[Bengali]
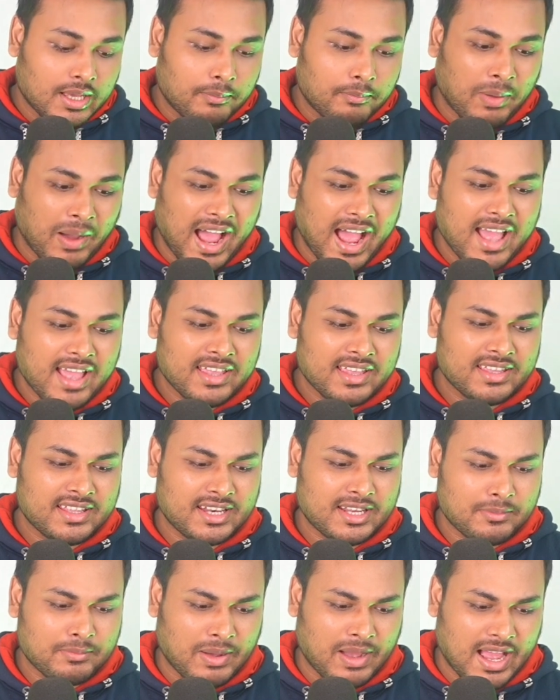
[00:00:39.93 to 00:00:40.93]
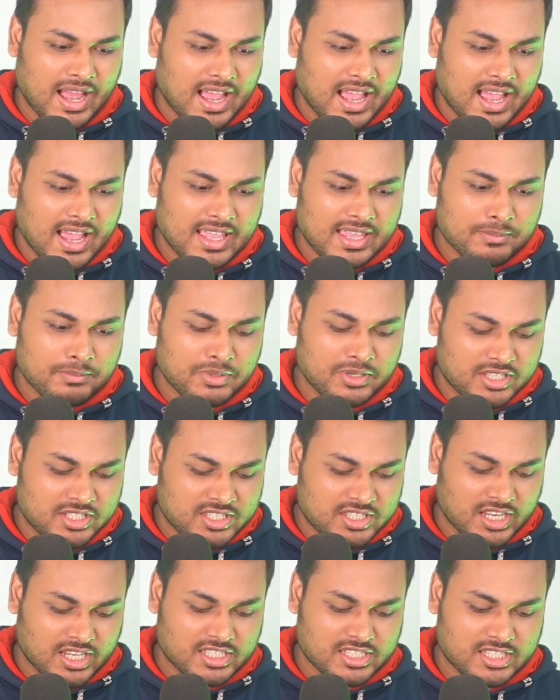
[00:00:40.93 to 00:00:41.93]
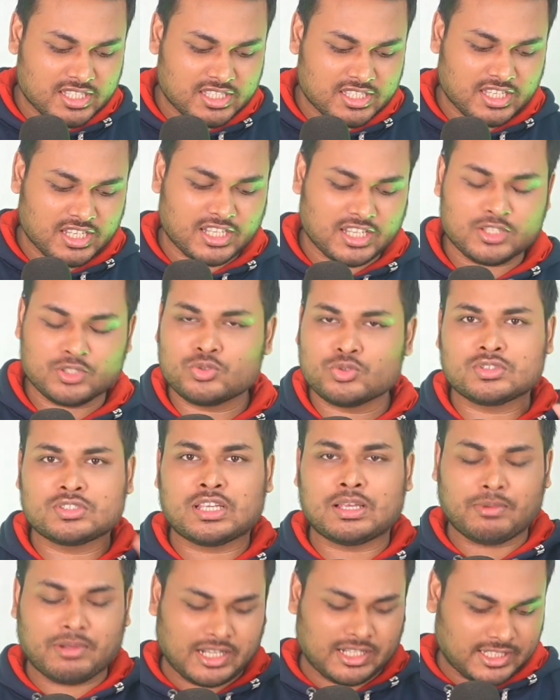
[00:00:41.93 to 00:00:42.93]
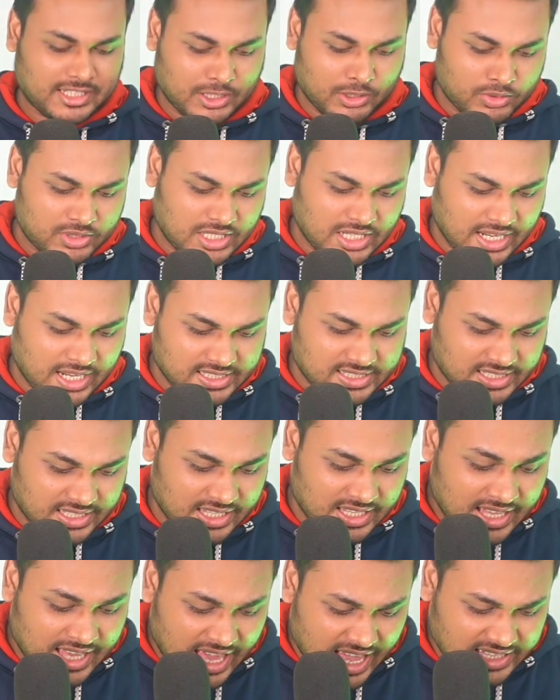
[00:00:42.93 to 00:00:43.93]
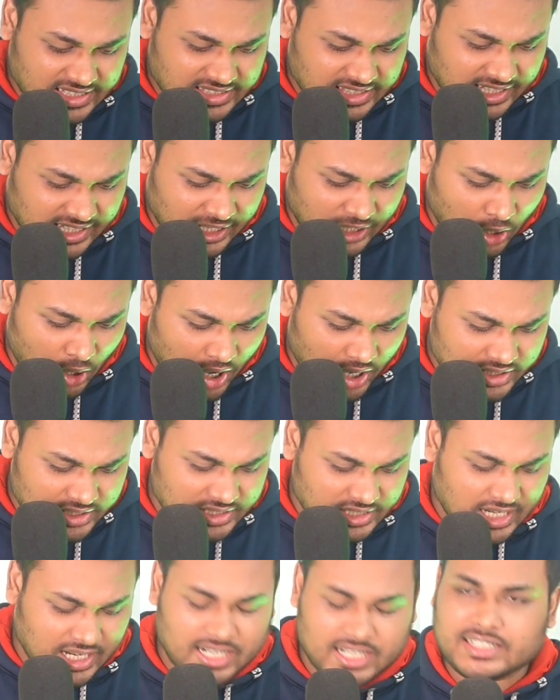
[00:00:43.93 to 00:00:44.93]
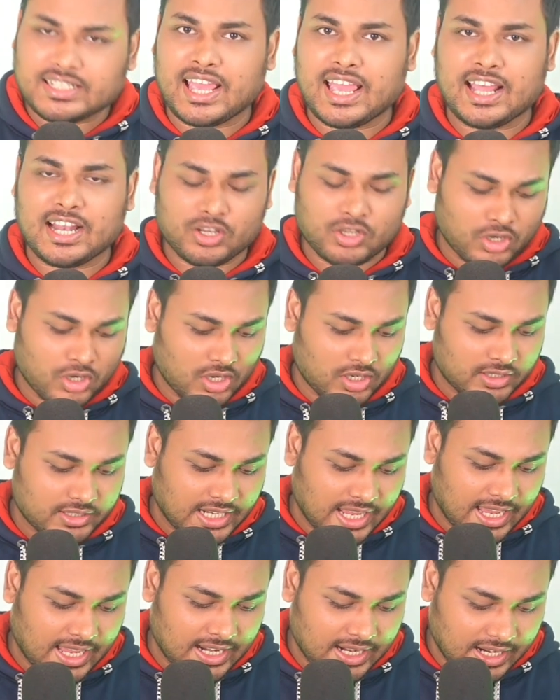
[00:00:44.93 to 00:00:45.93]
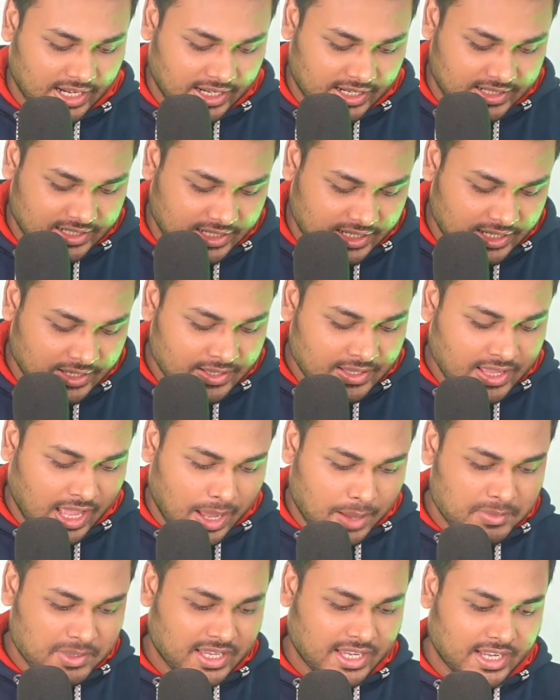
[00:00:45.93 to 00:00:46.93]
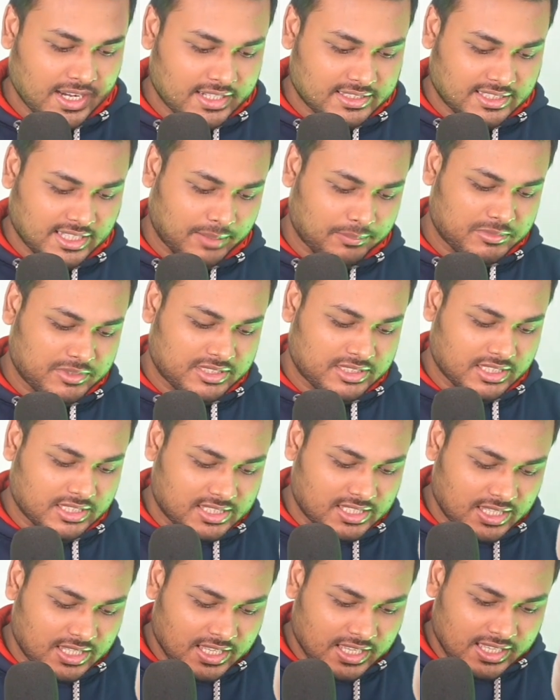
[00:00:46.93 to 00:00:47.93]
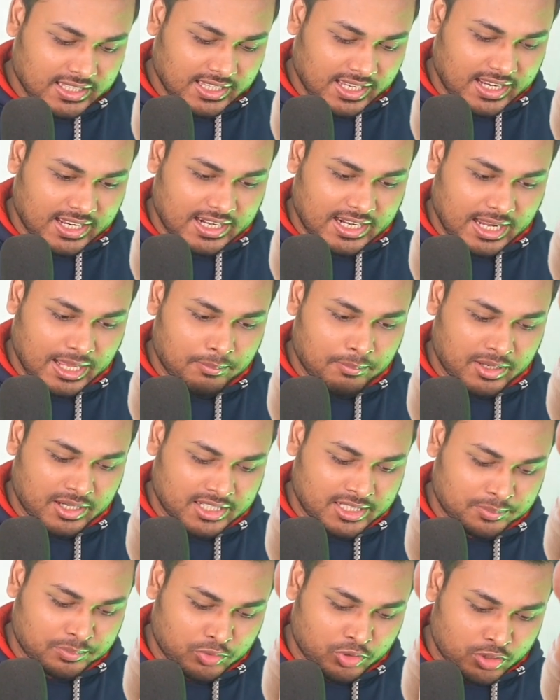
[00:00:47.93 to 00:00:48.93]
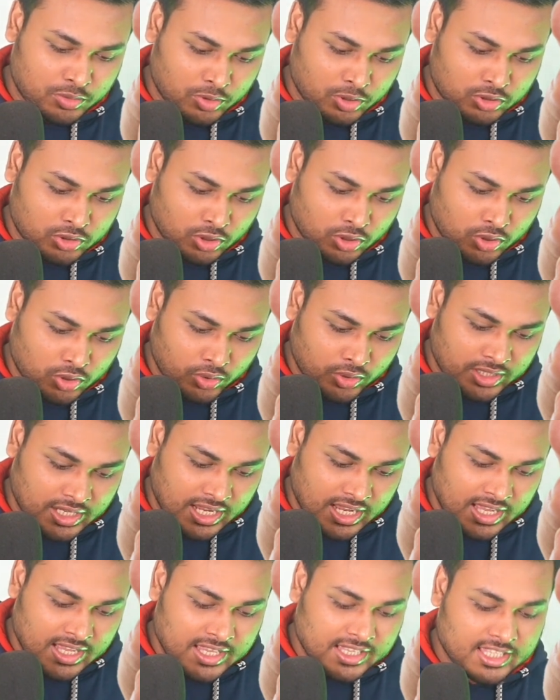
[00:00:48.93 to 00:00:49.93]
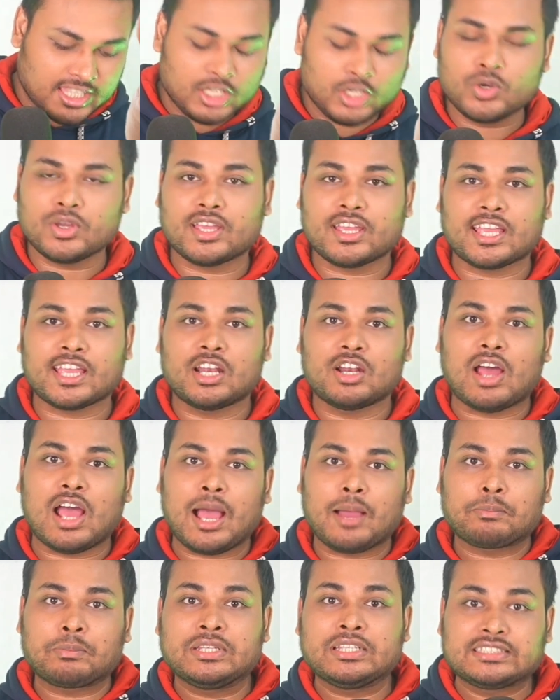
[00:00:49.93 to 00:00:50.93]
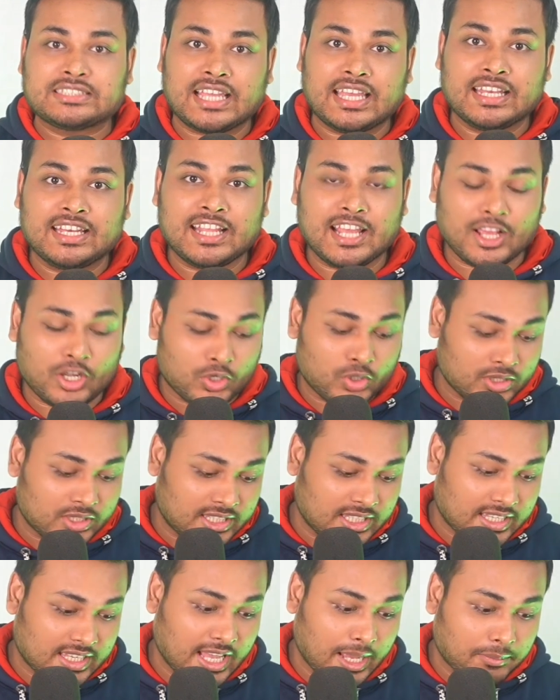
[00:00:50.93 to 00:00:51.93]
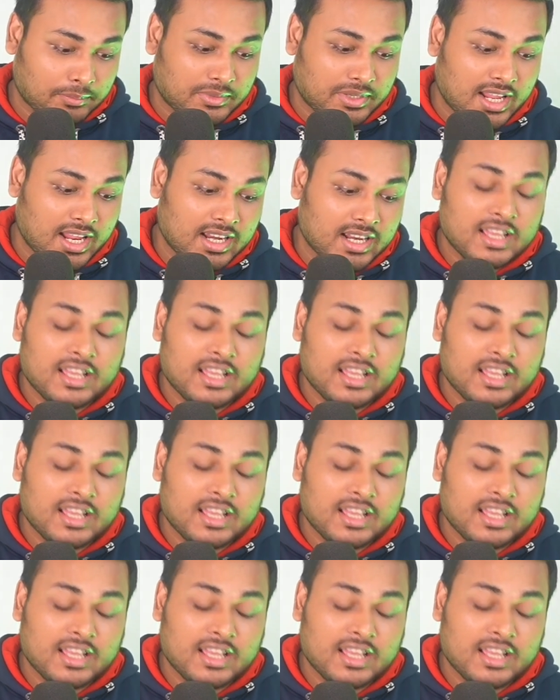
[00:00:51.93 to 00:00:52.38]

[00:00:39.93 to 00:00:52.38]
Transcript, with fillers: ভাই রে ভাই বিশ্বাস টিশ্বাস এই যুগ জামানা থেকে উঠে গেছে এই যে দেখেন অরিজিনাল ডায়াল ডায়াল আর এটা আমি এখানে চাপ দিতেছি দেখেন নাম্বারটা পরিবর্তন কইরা কি হয়ে গেল আপনি চাইলে এখন থেকে আপনার